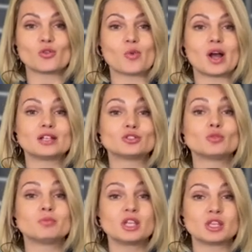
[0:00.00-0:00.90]
упали до
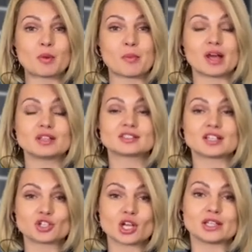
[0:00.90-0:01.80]
минимума с
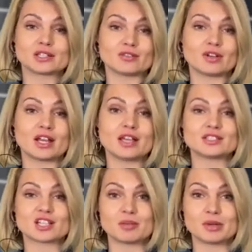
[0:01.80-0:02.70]
начала января и
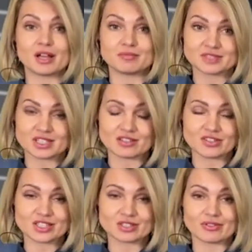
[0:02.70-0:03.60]
декабря
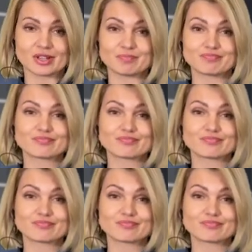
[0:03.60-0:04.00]
соответственно.